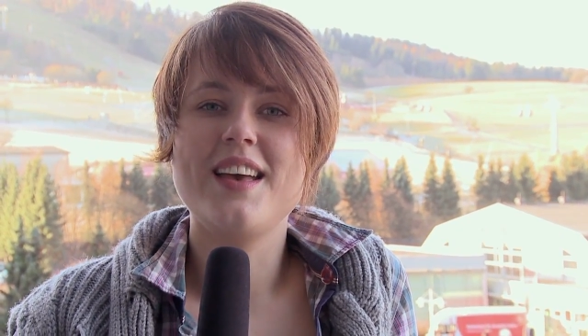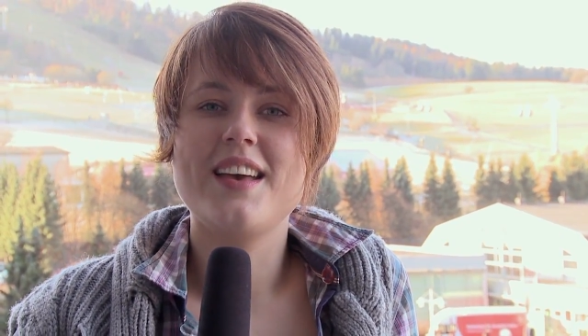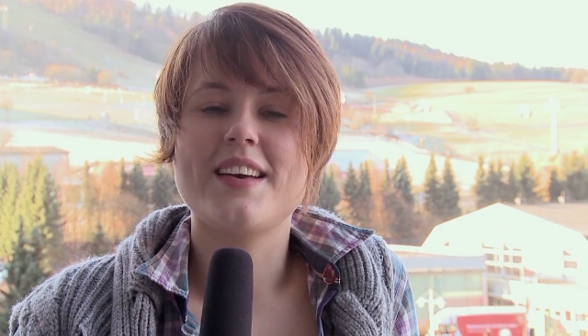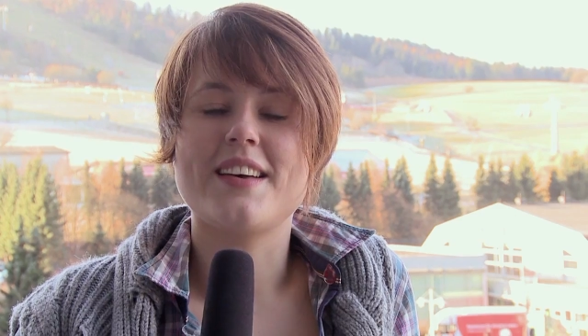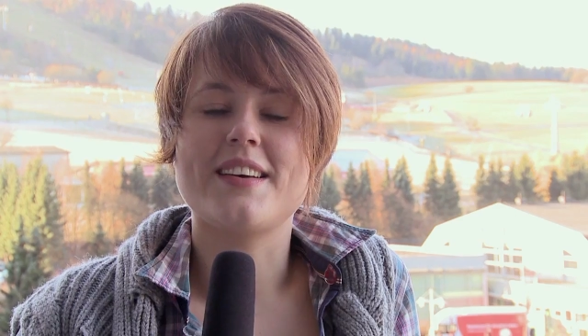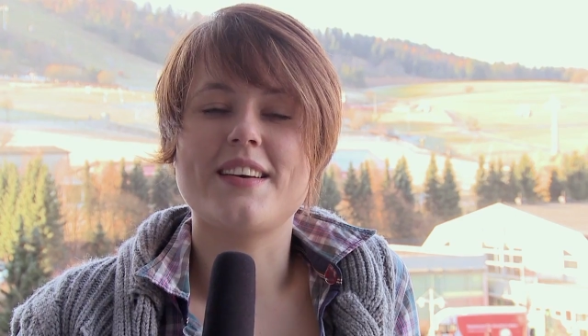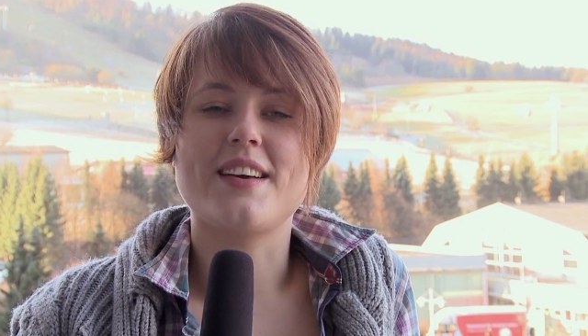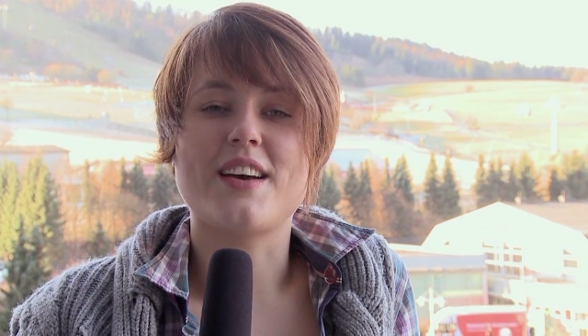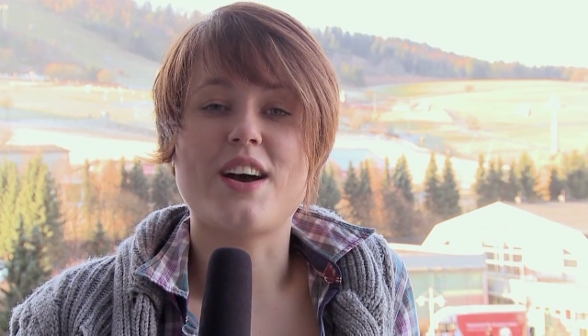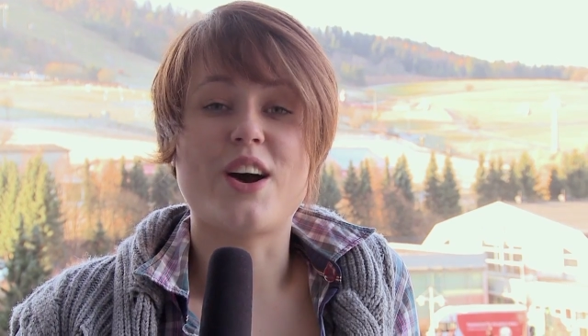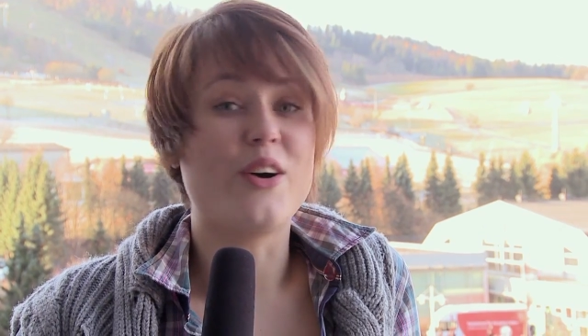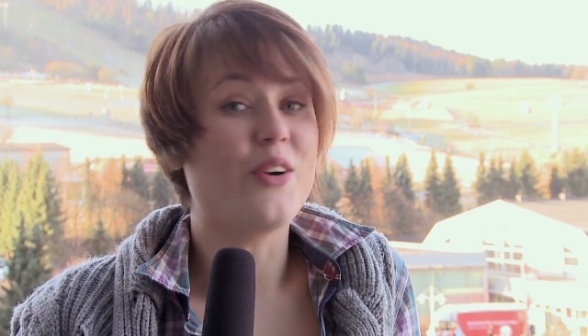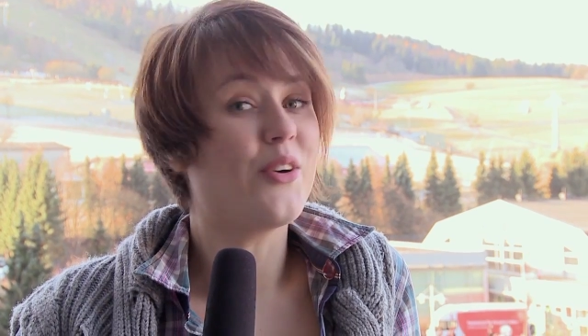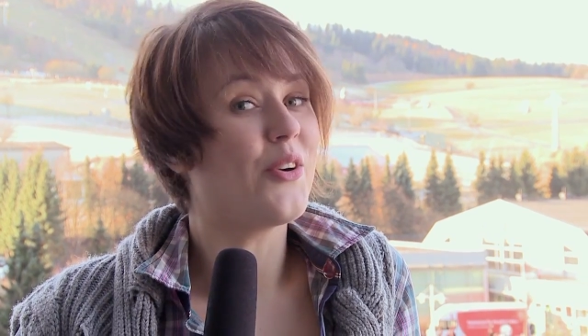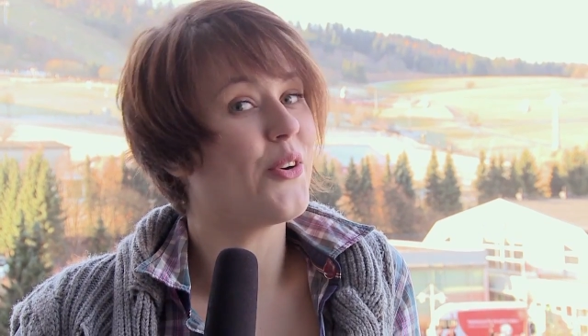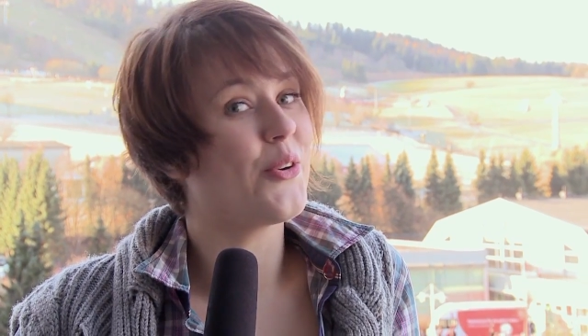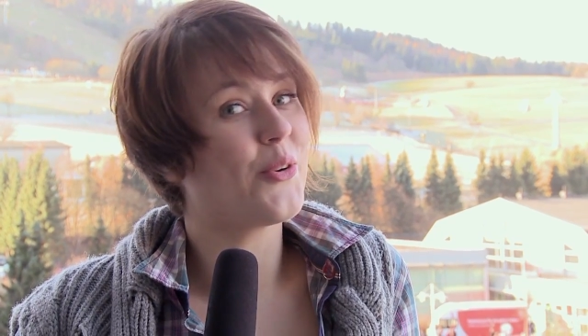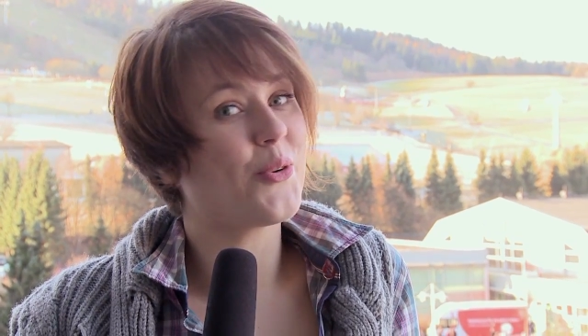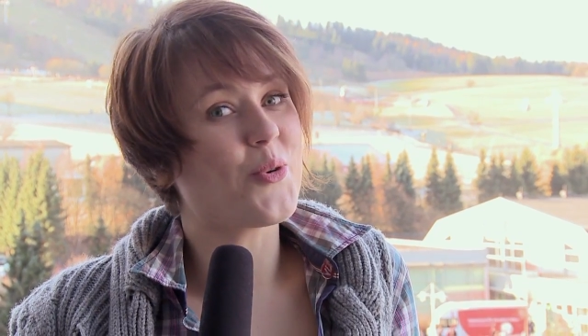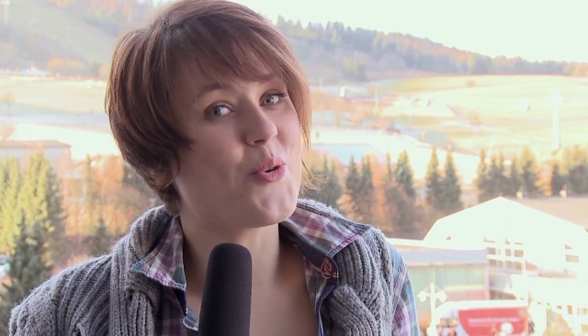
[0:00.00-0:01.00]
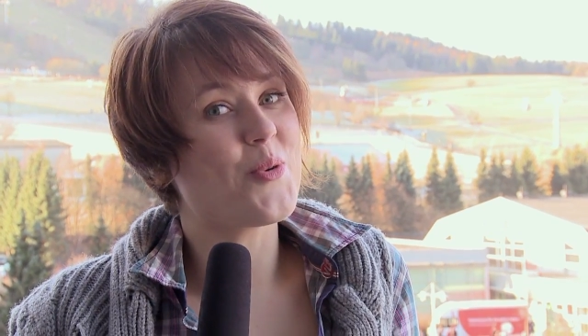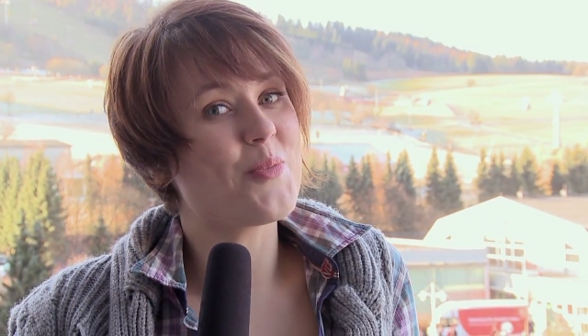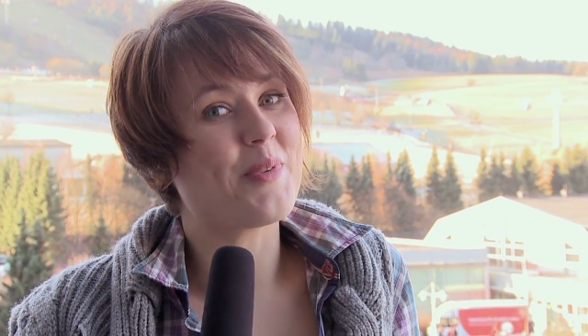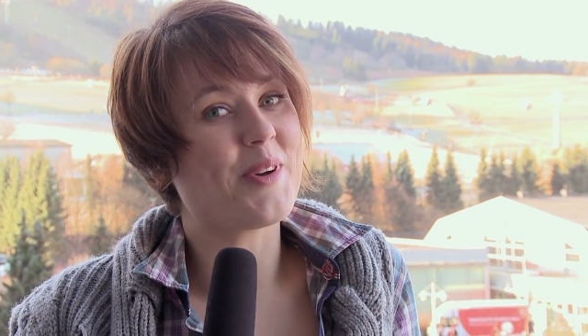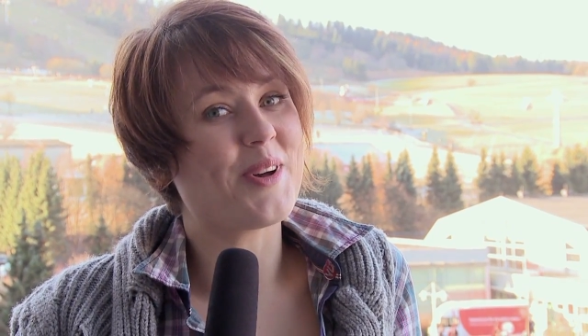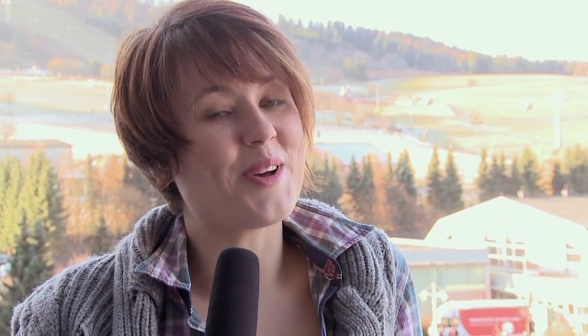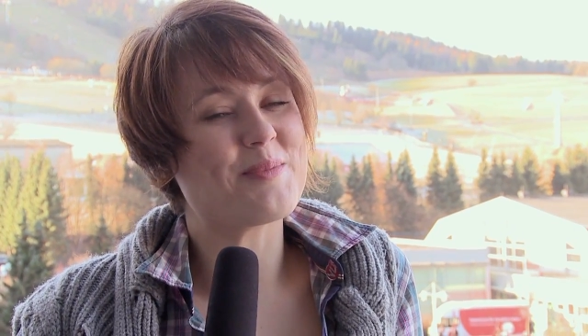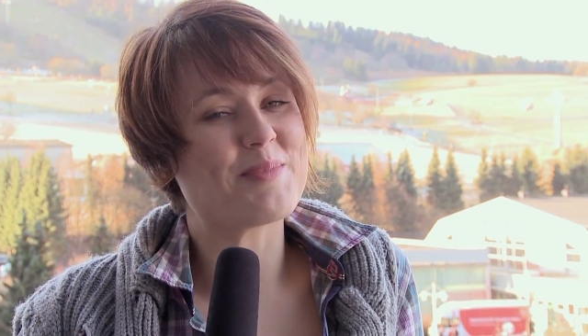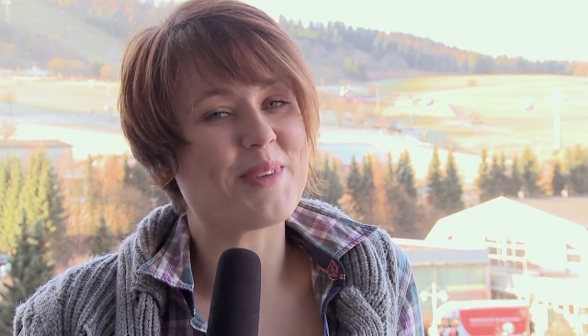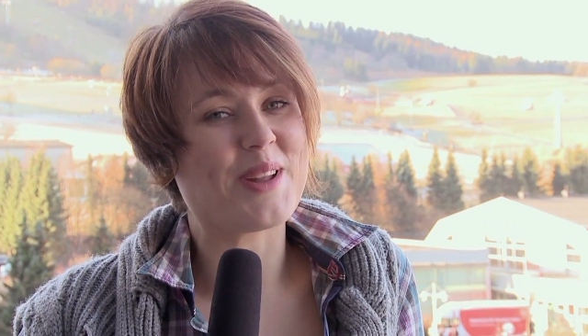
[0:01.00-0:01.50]
Äh, auch
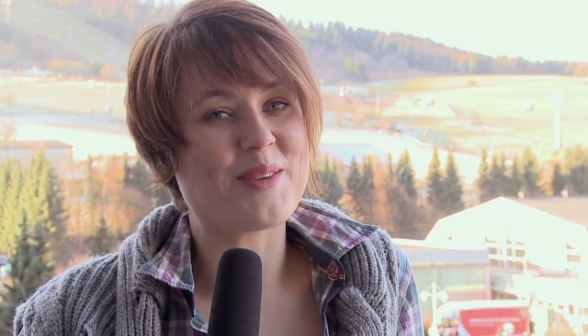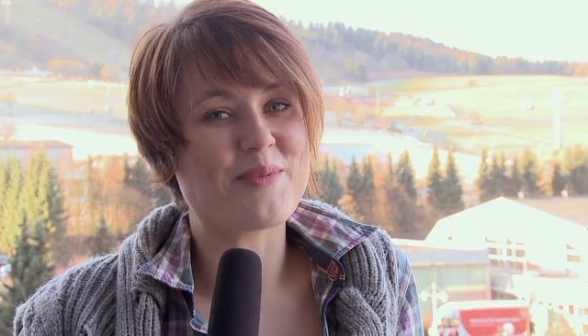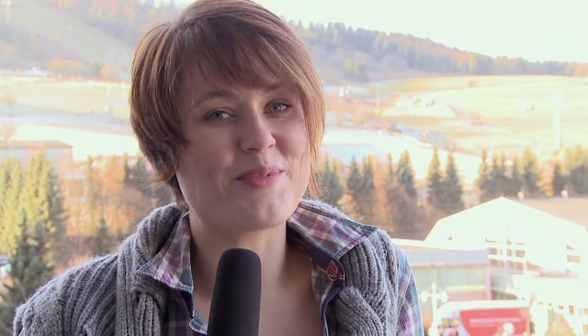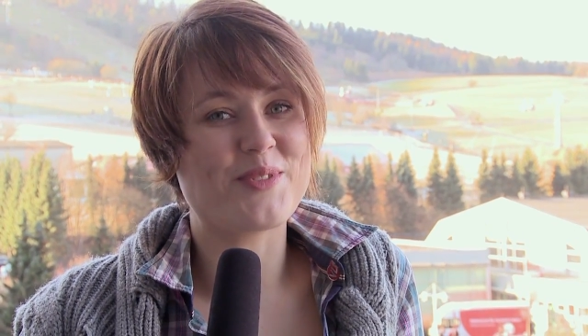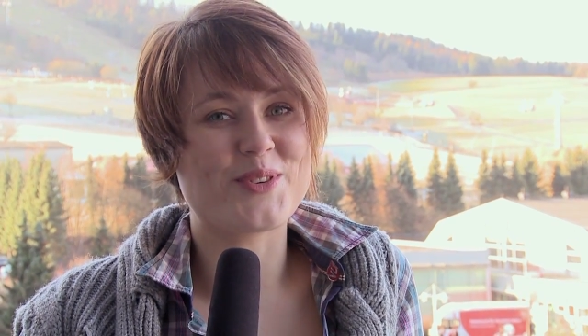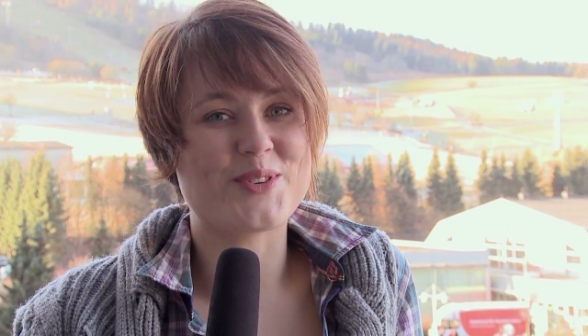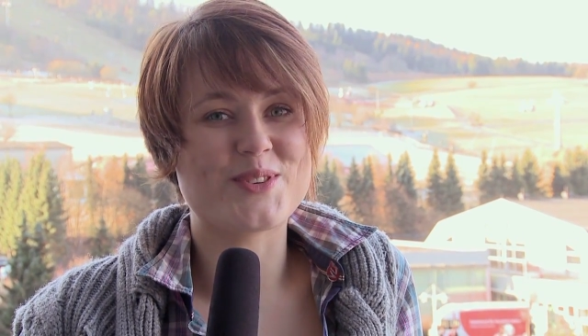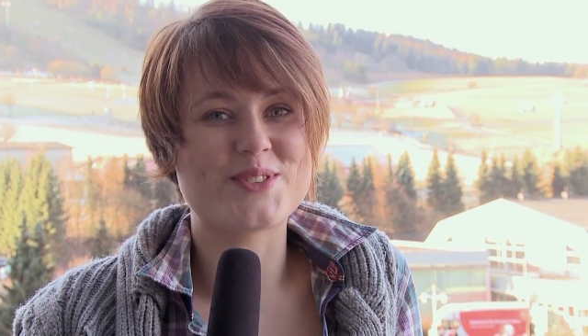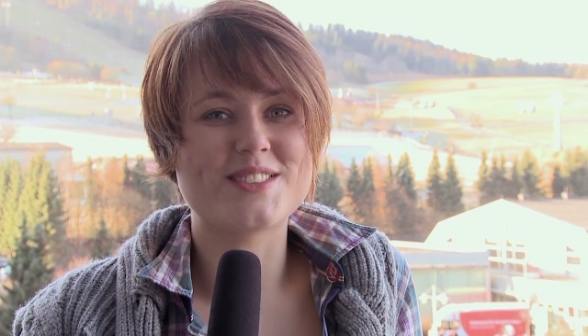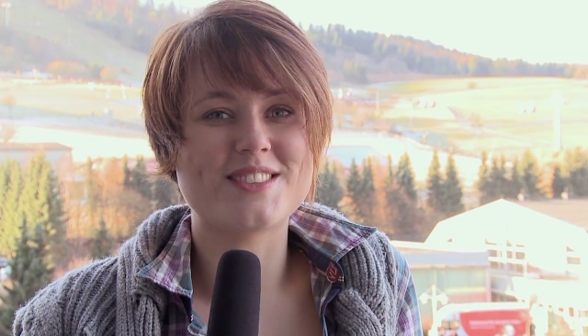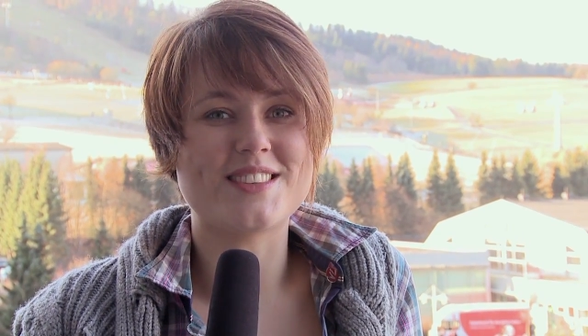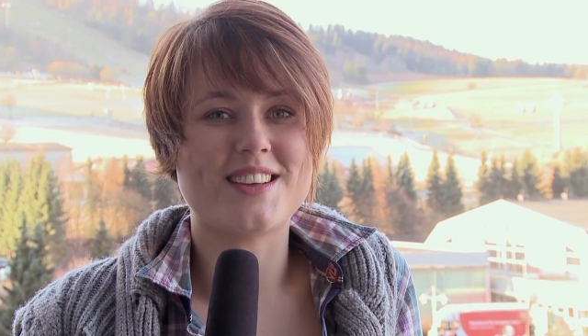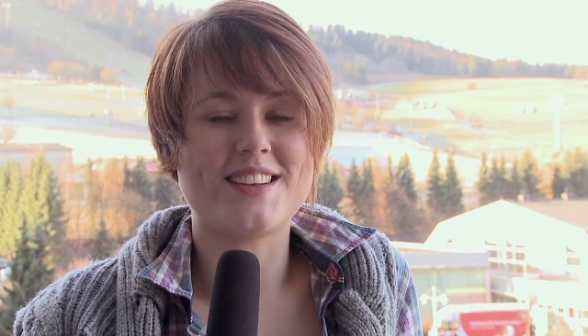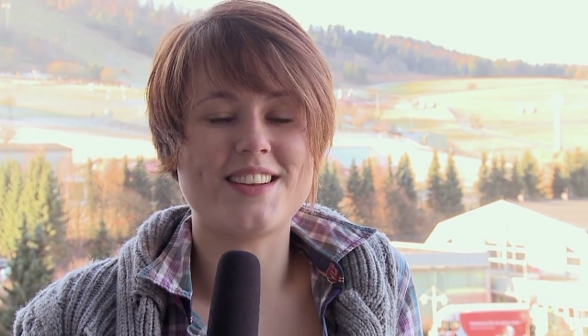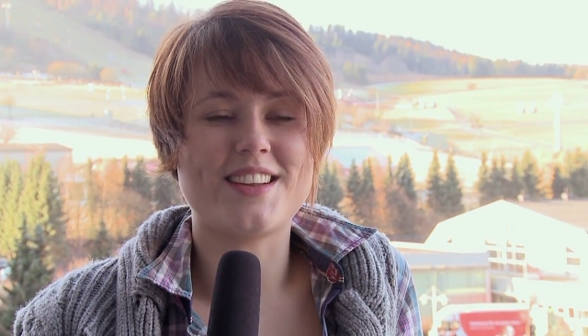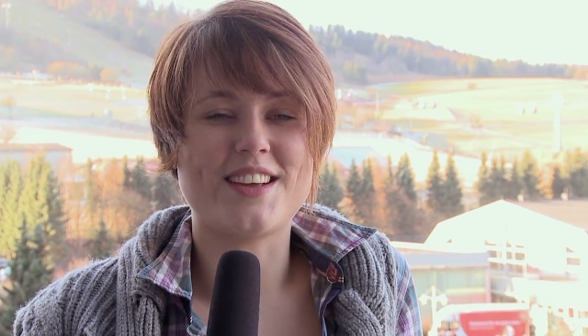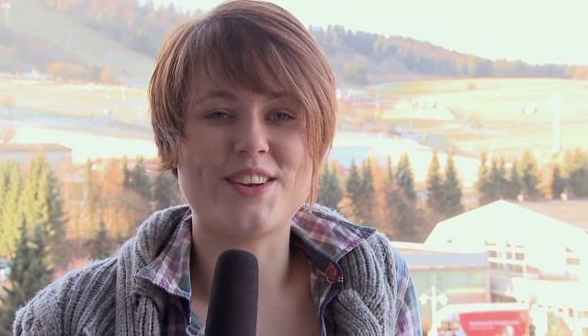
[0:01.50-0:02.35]
Europa bleibt für uns ein